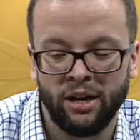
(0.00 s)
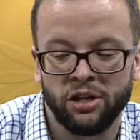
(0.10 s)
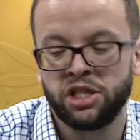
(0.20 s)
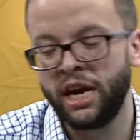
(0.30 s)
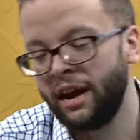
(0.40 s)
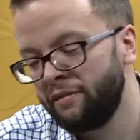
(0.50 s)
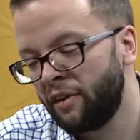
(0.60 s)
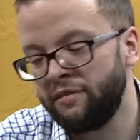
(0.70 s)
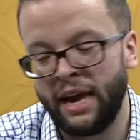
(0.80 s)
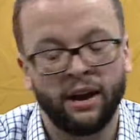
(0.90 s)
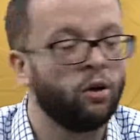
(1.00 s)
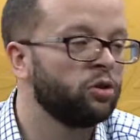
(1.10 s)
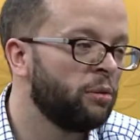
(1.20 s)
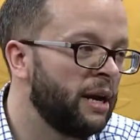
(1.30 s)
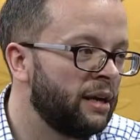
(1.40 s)
le chèvre vient
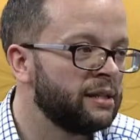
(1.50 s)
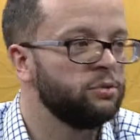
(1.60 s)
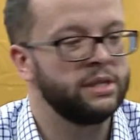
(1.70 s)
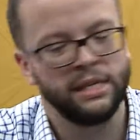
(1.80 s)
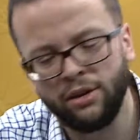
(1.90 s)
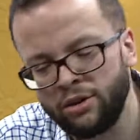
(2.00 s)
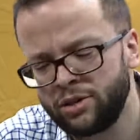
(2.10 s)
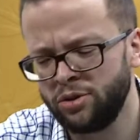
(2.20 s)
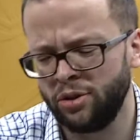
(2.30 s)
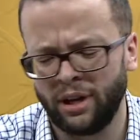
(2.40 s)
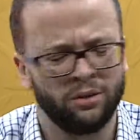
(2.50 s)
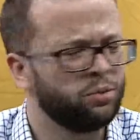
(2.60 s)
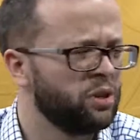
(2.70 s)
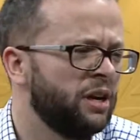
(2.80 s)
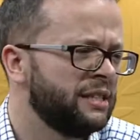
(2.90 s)
contrebalancer aussi le sucre, tout
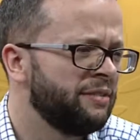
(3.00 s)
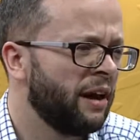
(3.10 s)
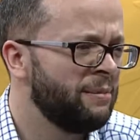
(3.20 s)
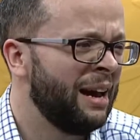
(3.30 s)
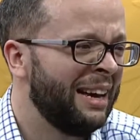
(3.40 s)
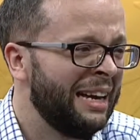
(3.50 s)
ça. C'est vraiment. va aller